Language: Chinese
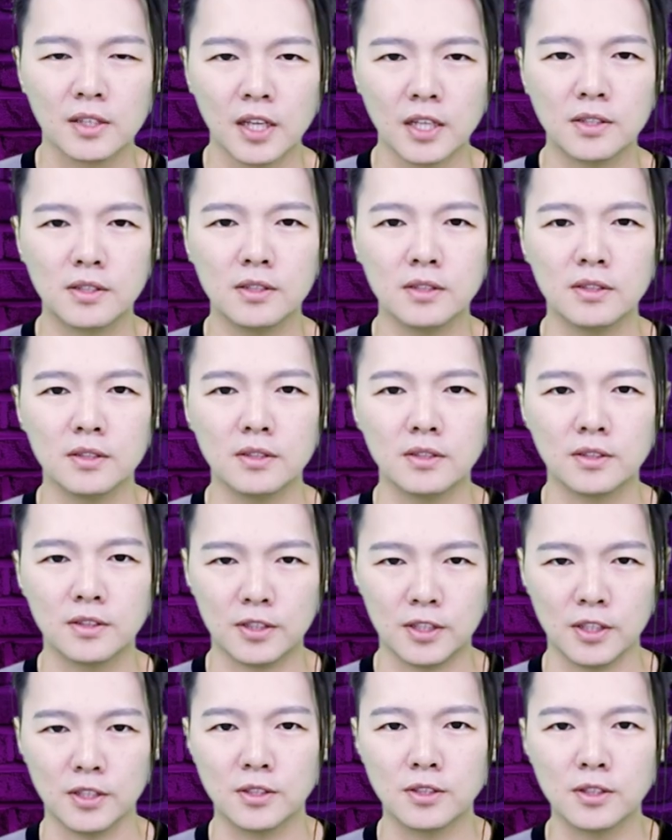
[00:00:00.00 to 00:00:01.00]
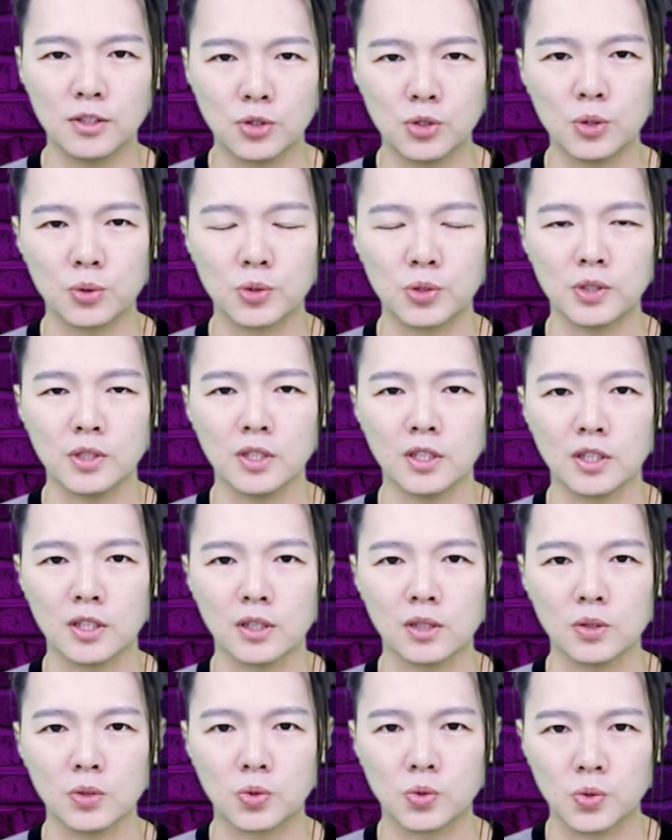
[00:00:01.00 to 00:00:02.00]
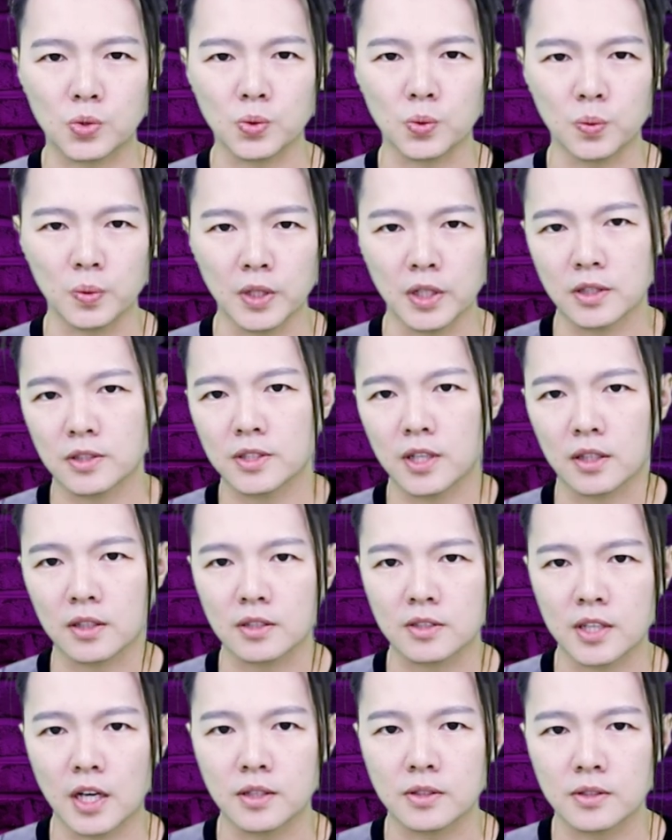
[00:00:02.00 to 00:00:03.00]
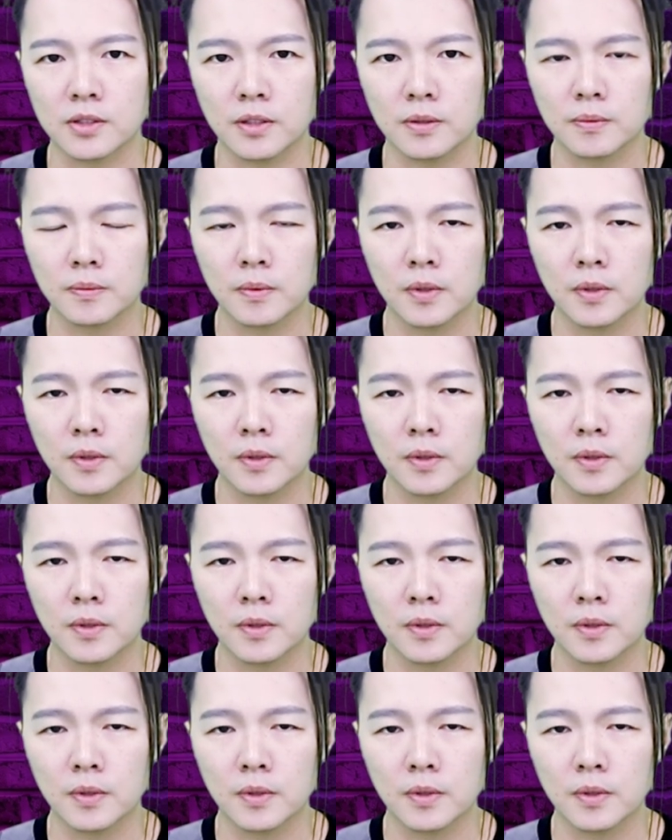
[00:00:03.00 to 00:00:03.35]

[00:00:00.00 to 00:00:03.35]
但是，其实这就是一个属灵上的战争。